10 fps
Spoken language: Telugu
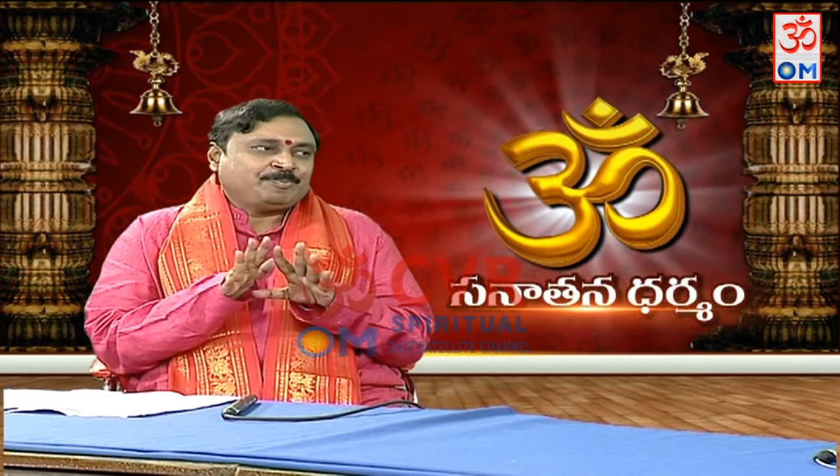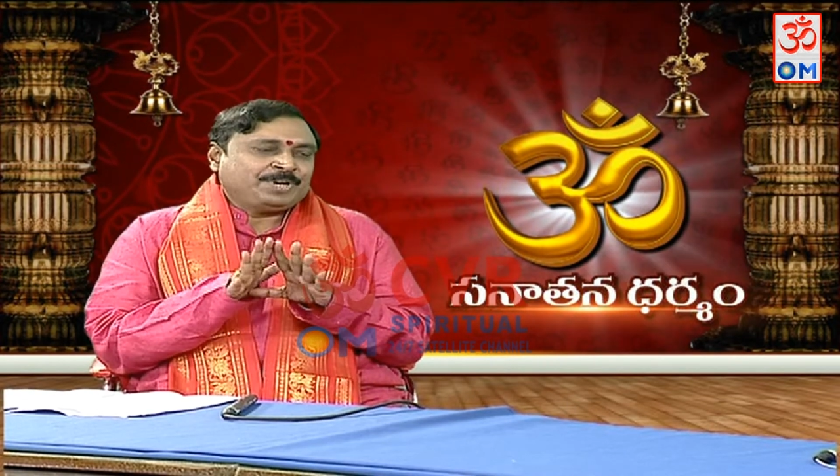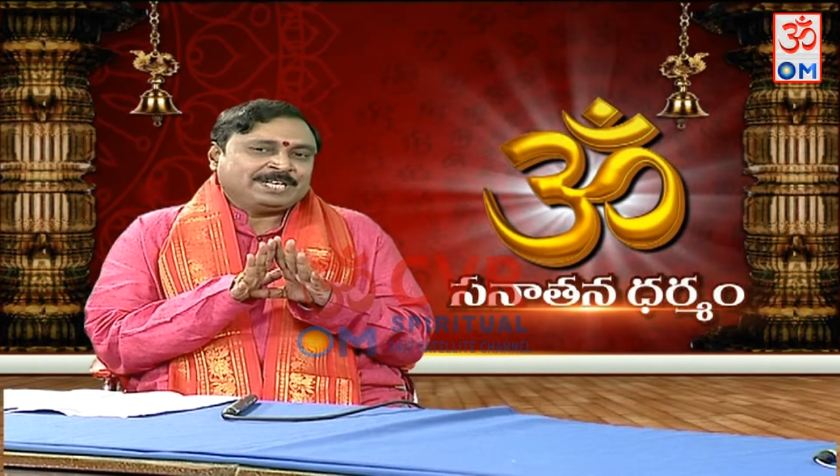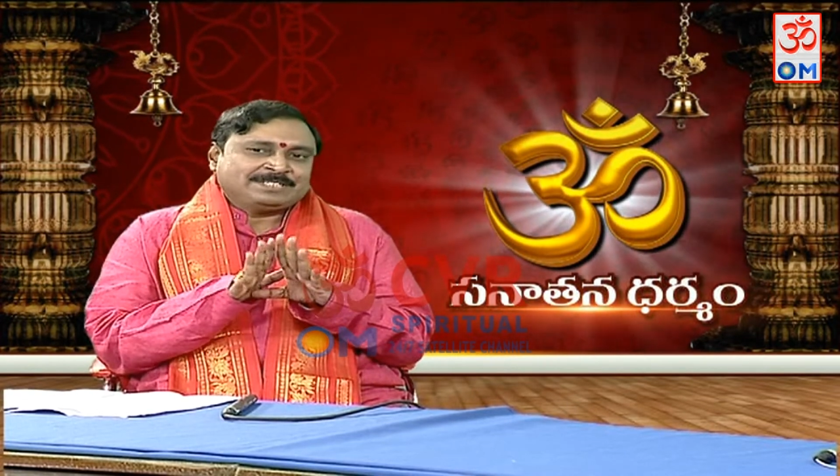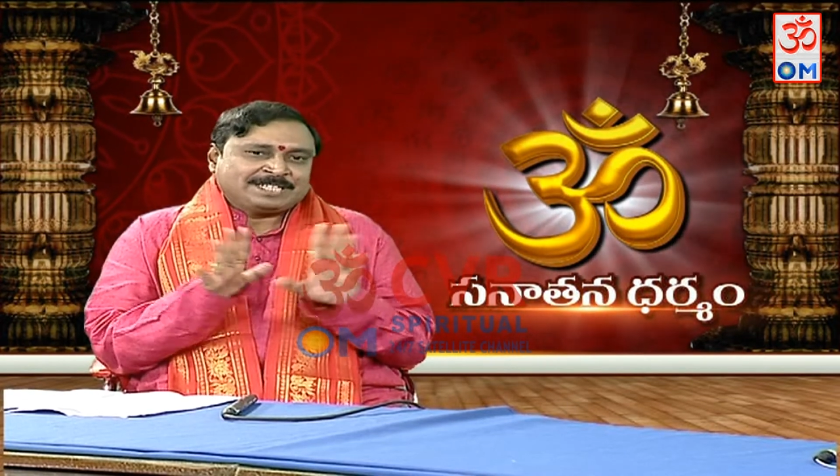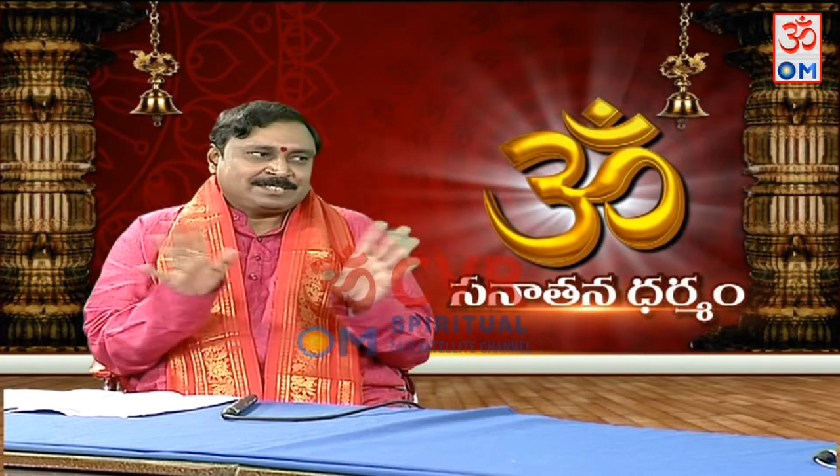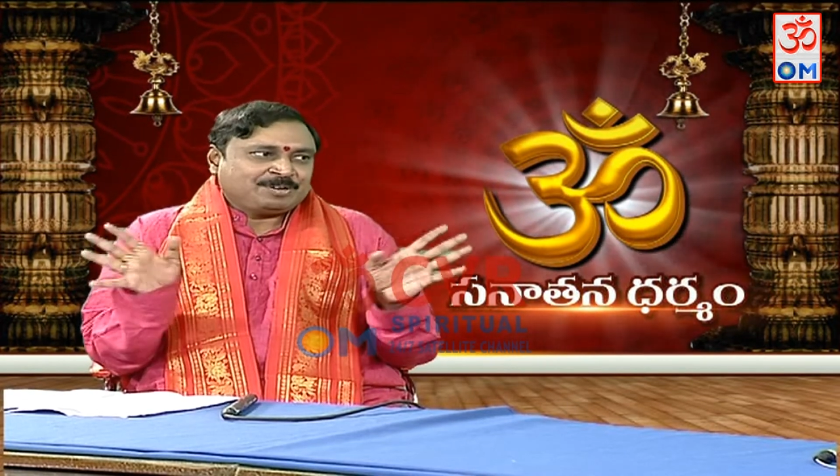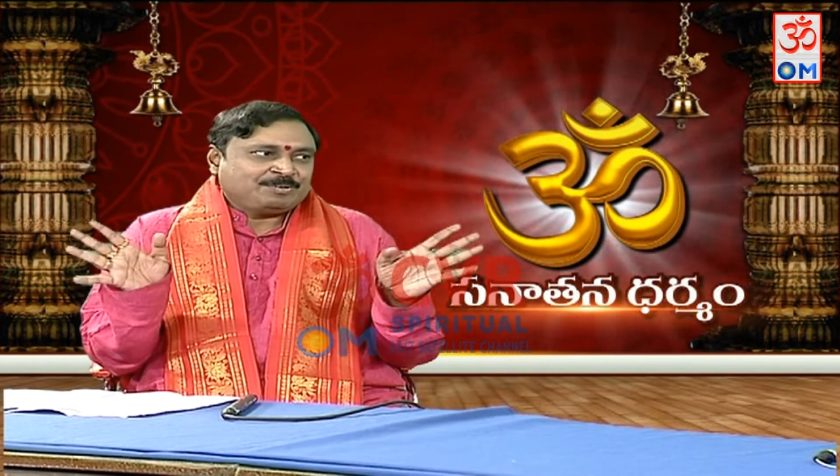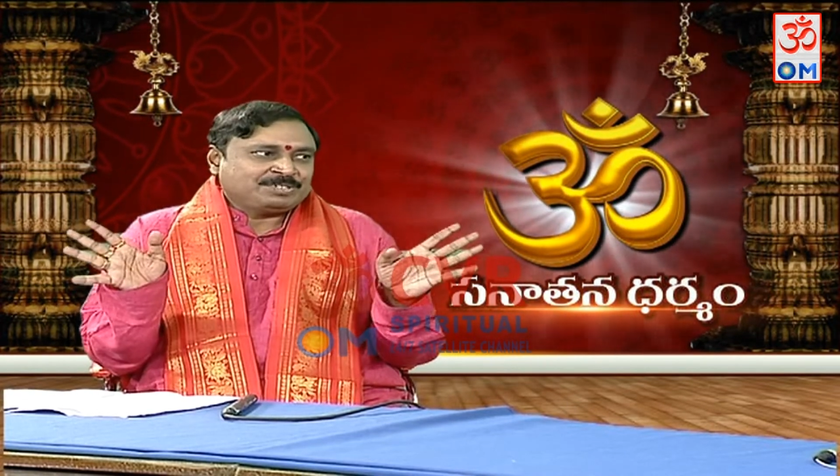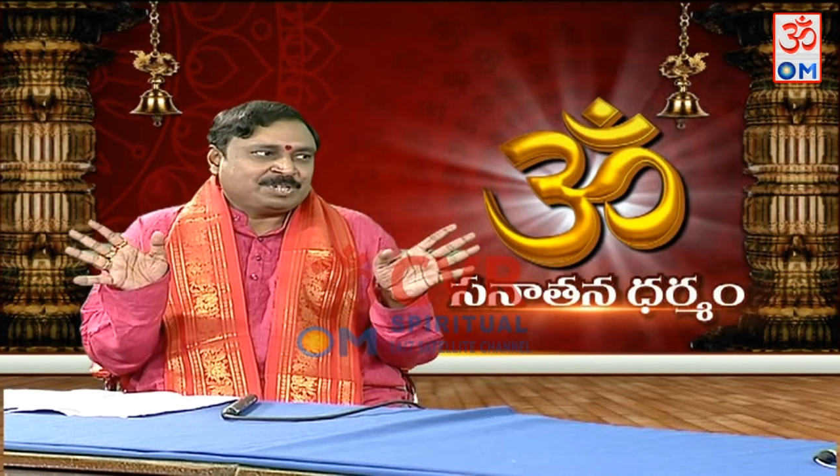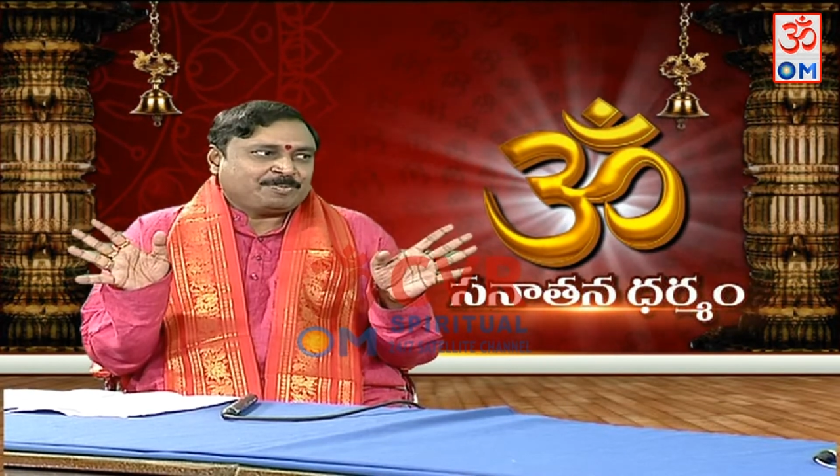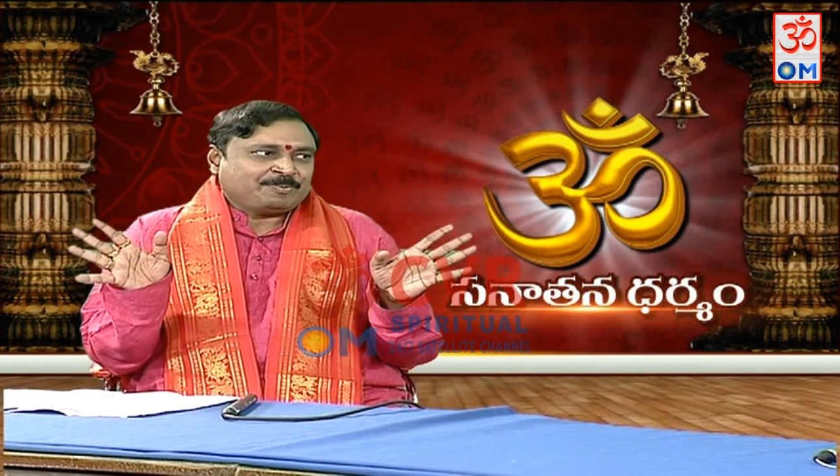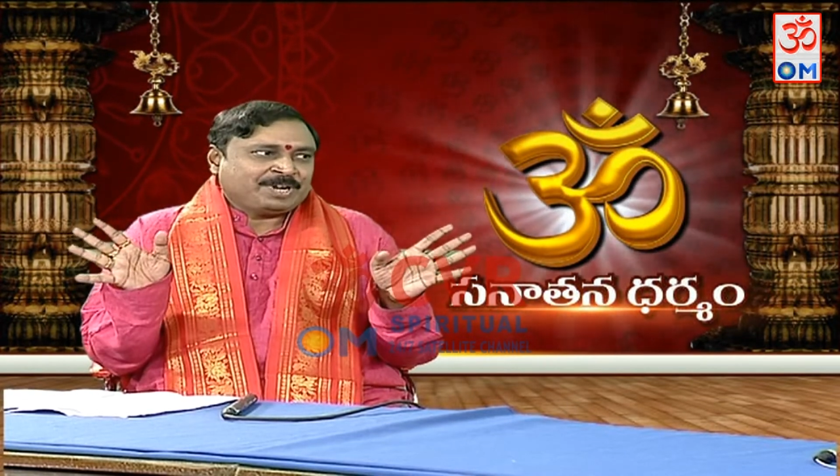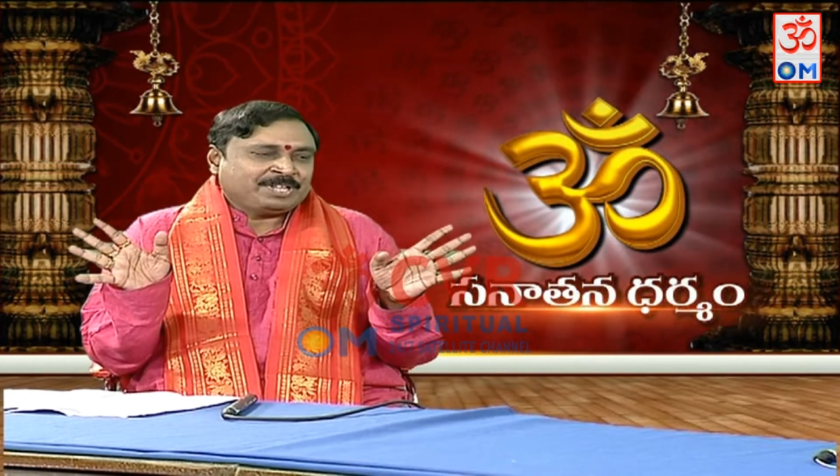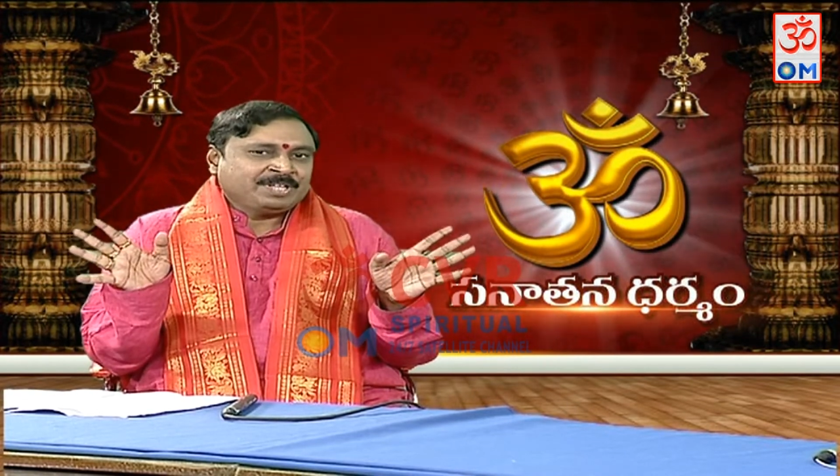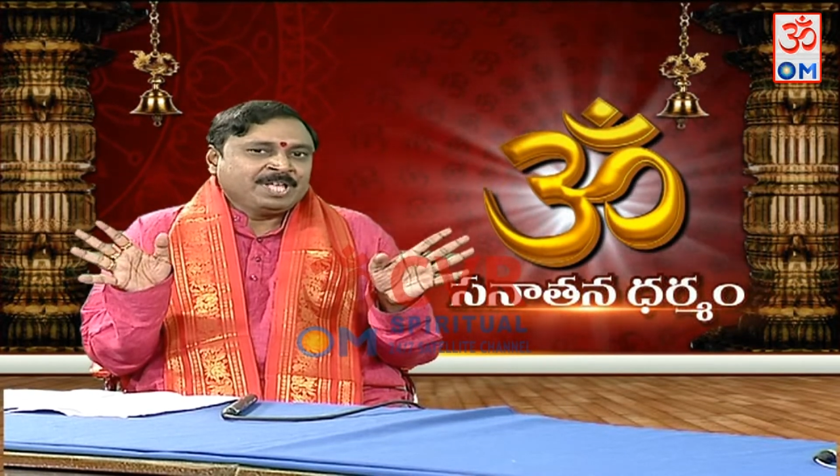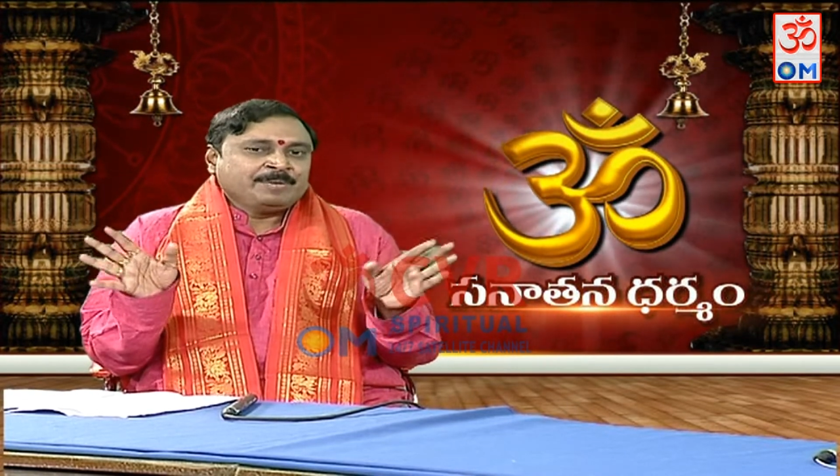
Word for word: ఎప్పుడు ఏ శాస్త్రంలో కూడా చెప్పబడలేదు